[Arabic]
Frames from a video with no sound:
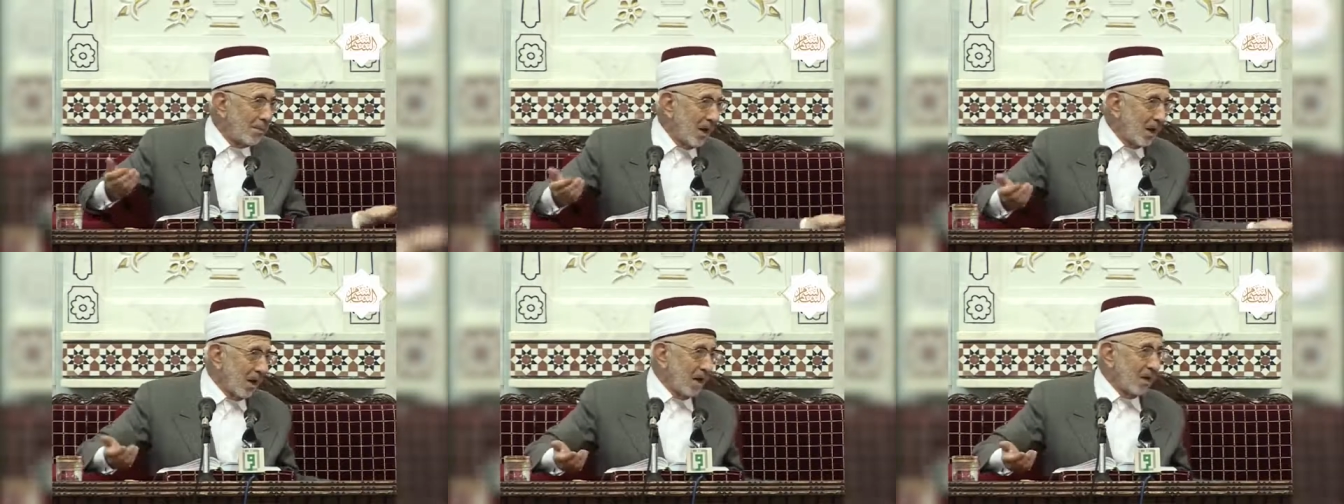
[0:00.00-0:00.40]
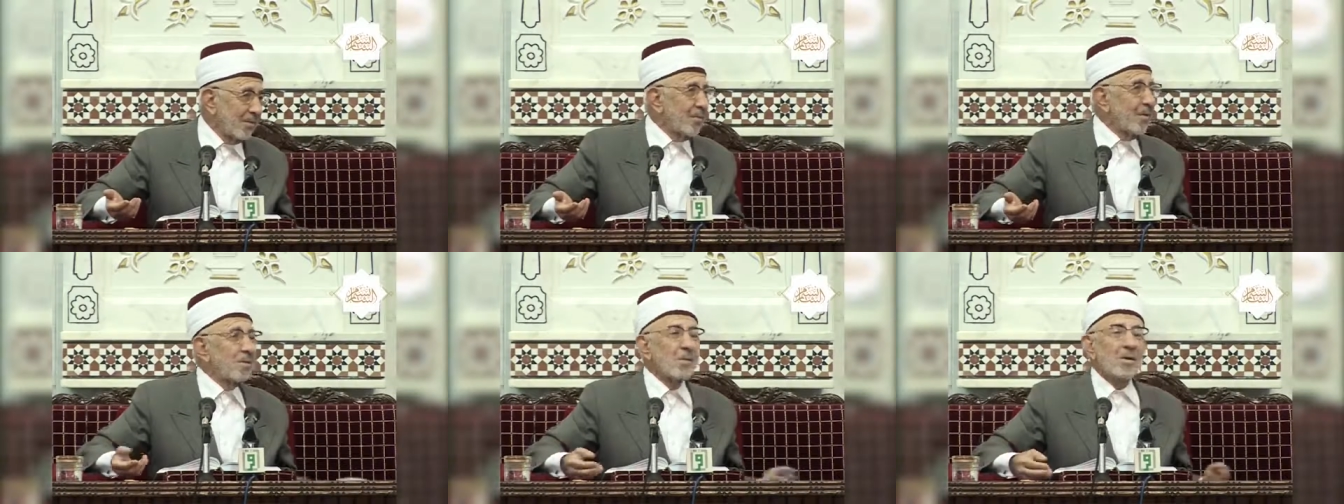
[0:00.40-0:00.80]
ما راح
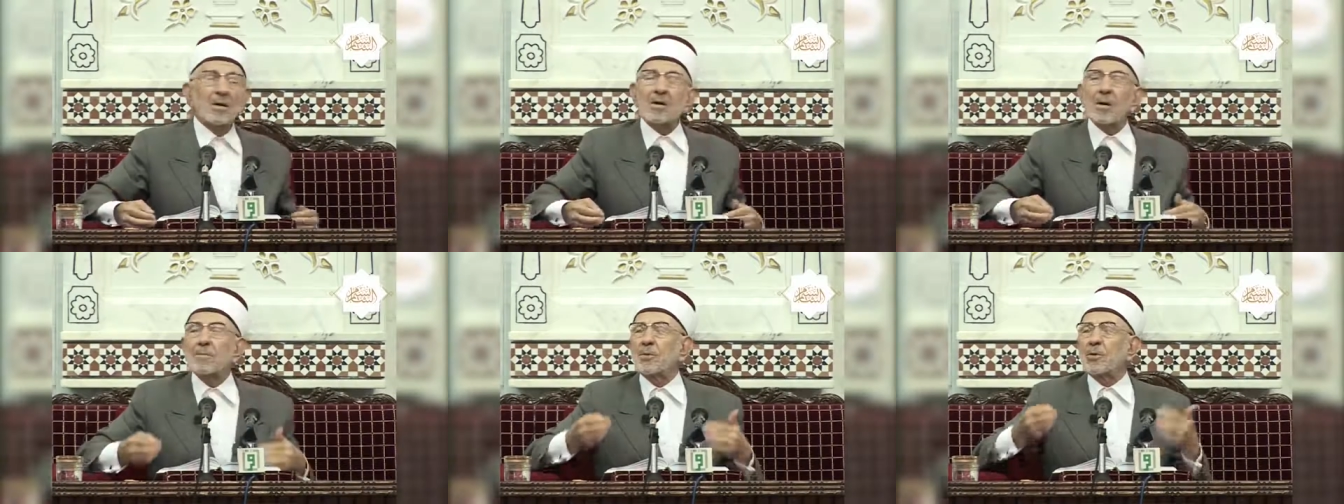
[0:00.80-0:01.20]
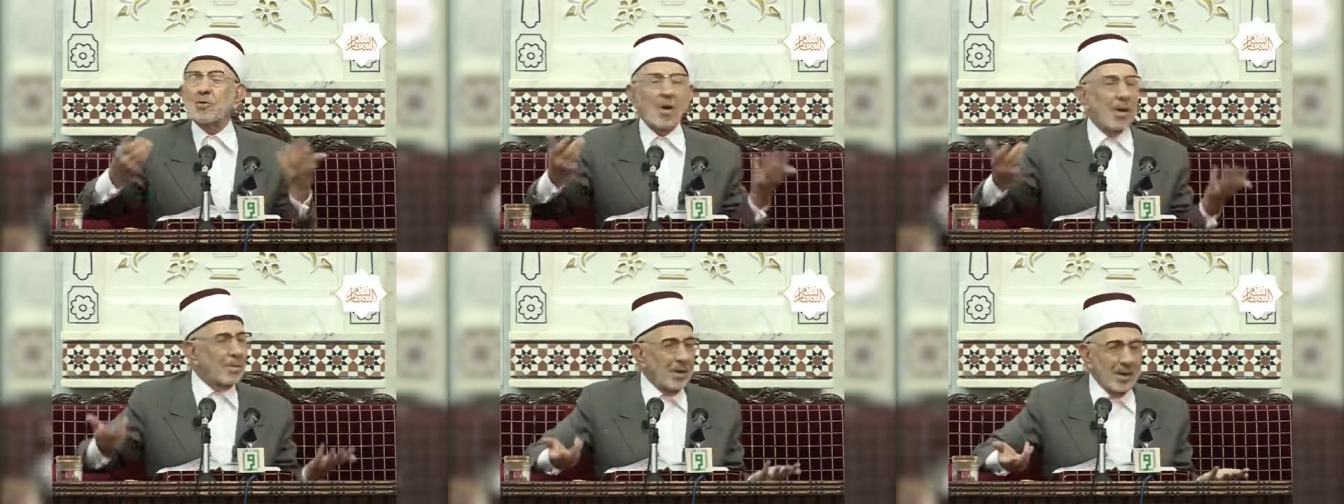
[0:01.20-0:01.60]
نفهم ربي
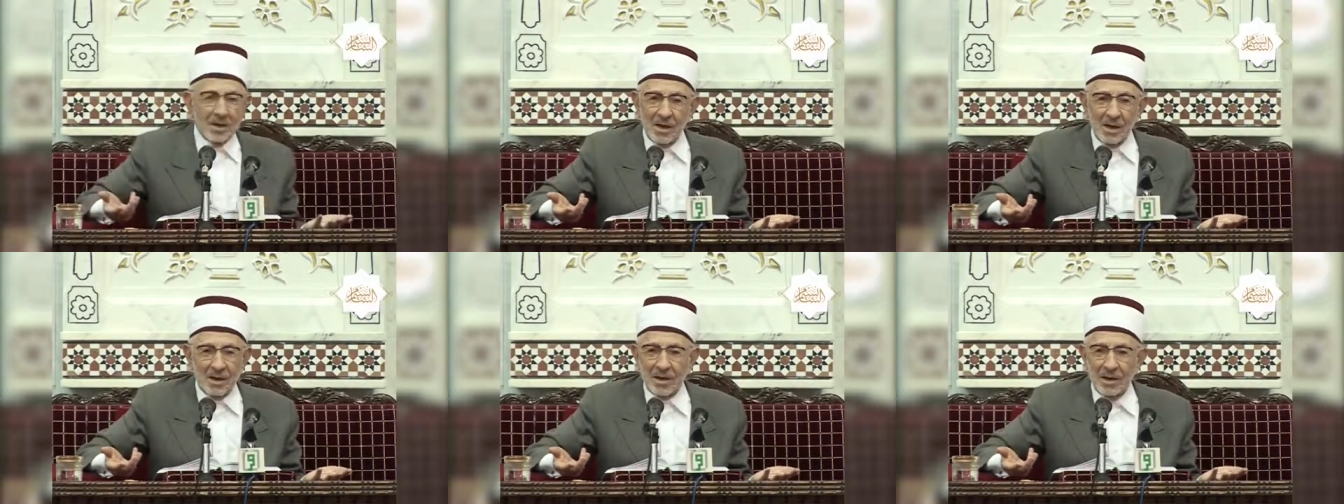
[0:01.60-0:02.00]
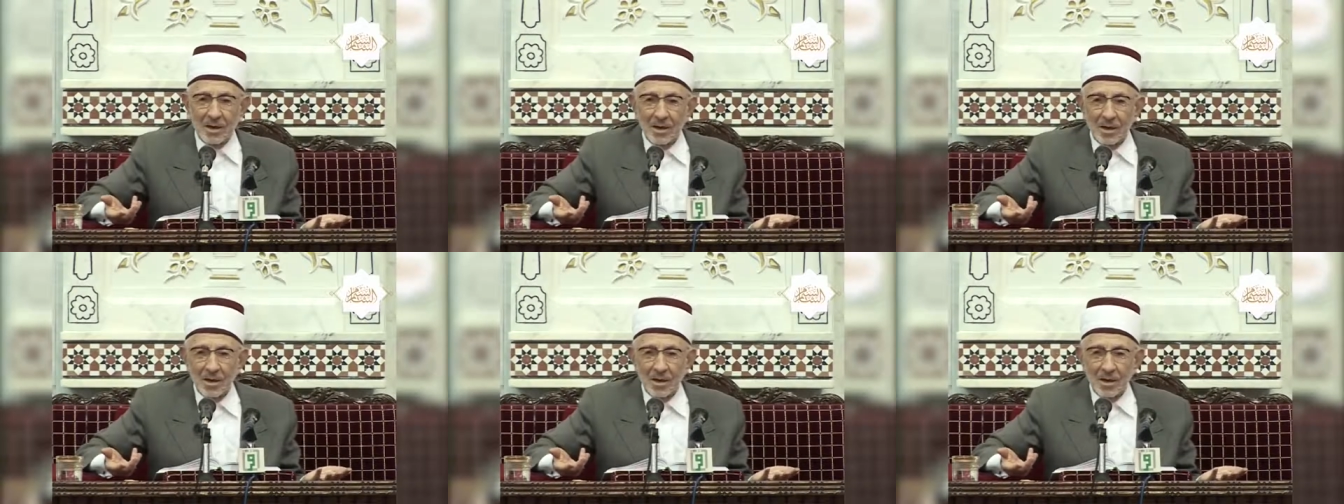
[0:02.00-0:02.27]
شو عم يحكي لي